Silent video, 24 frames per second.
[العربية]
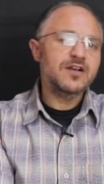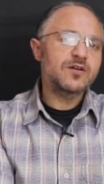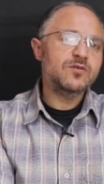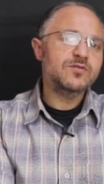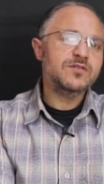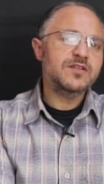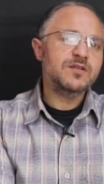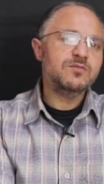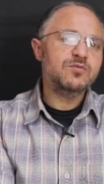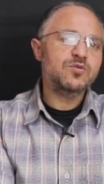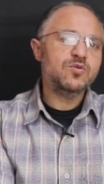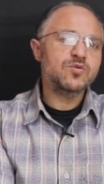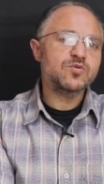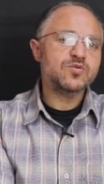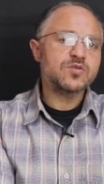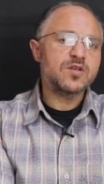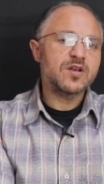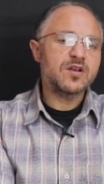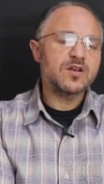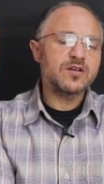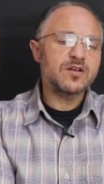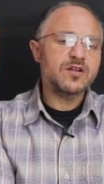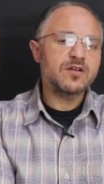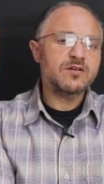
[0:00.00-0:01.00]
له النبي
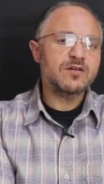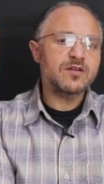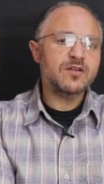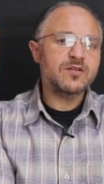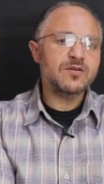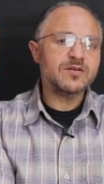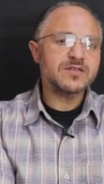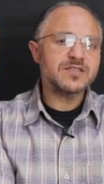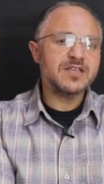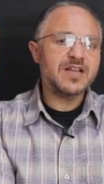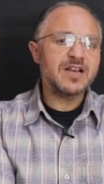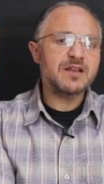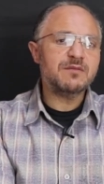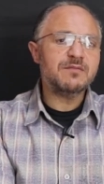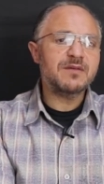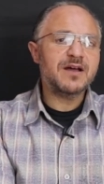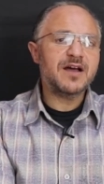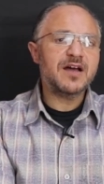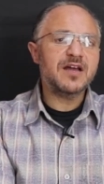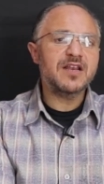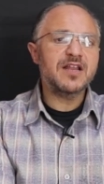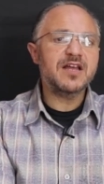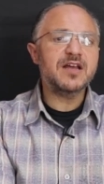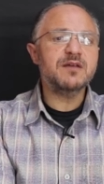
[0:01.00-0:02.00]
صلى الله عليه وسلم
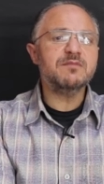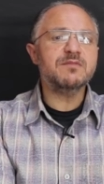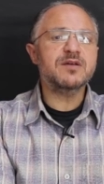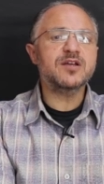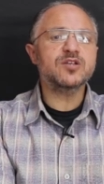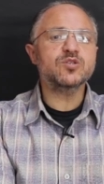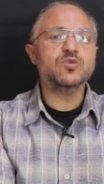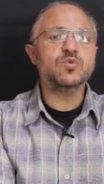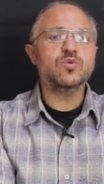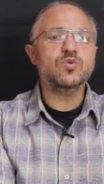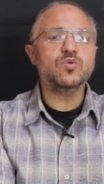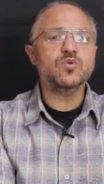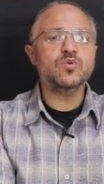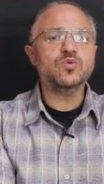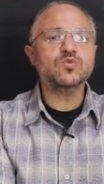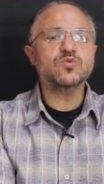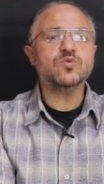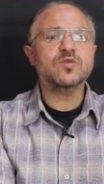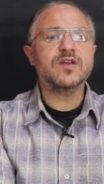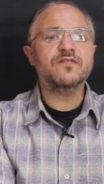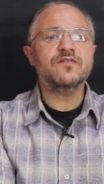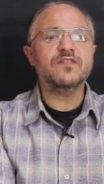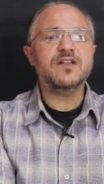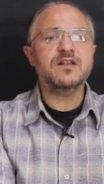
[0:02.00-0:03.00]
علام
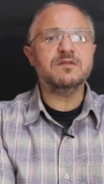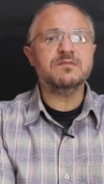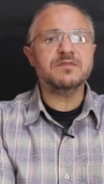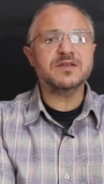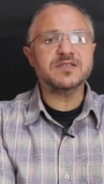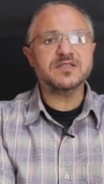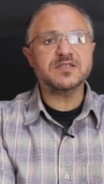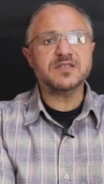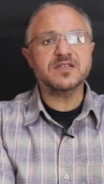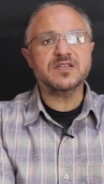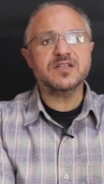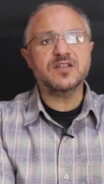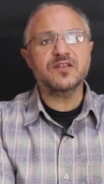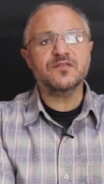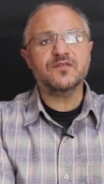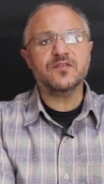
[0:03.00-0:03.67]
جلوسك في المسجد